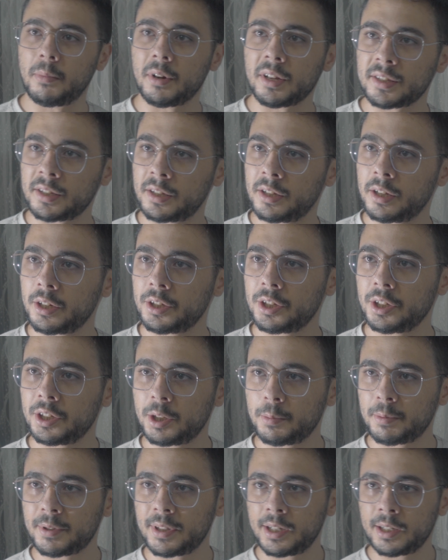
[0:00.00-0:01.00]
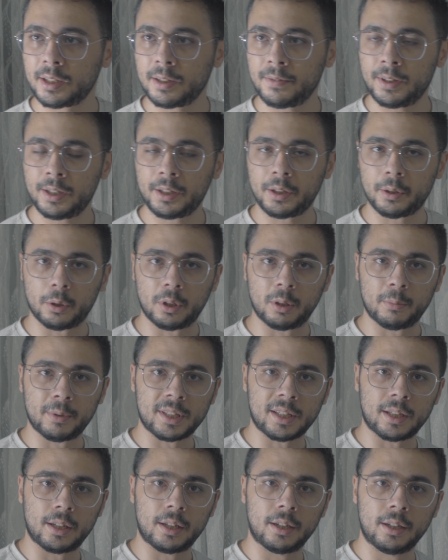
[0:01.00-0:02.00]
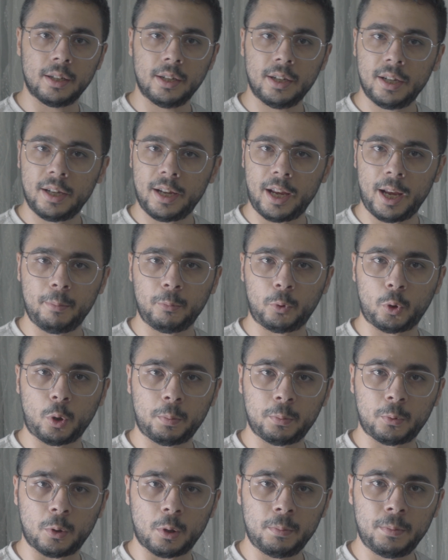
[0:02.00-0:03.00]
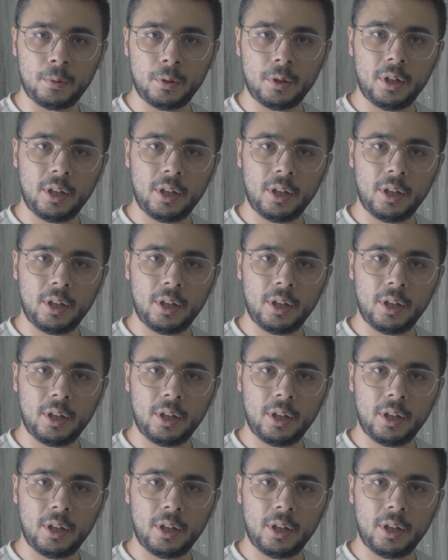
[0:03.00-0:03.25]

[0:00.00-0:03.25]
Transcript: Bazı karışık cipsler de var ya öyle mesela hem top top